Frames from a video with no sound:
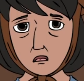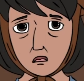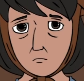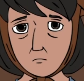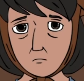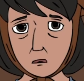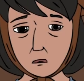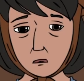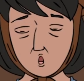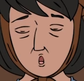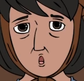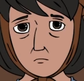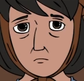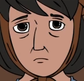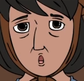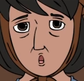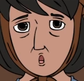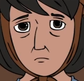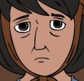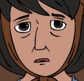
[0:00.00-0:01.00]
Bán trâu
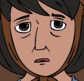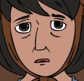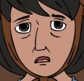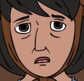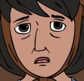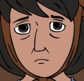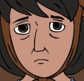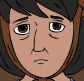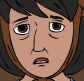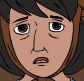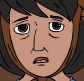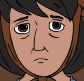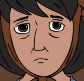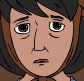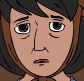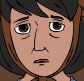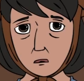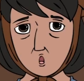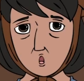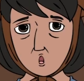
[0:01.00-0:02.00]
đi sẽ trang trải được
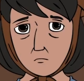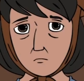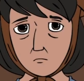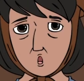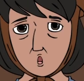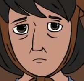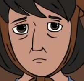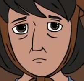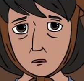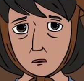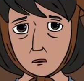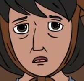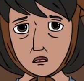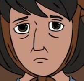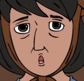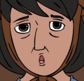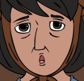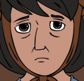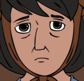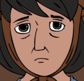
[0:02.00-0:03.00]
nợ nần Và
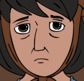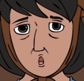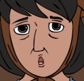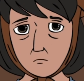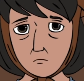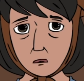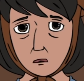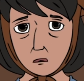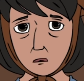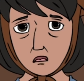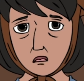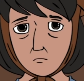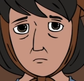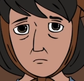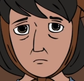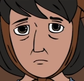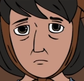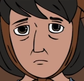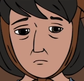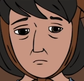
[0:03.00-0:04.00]
đủ tiền gửi cho con
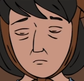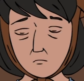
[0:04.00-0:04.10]
nữa